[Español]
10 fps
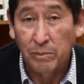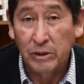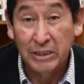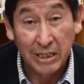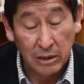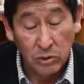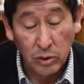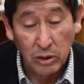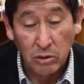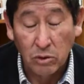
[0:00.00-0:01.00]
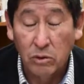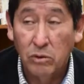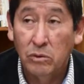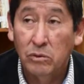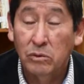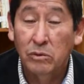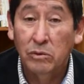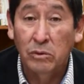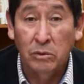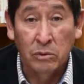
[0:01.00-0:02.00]
Riachuelo
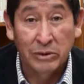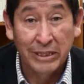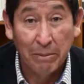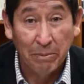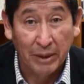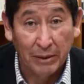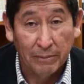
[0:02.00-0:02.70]
Sapi,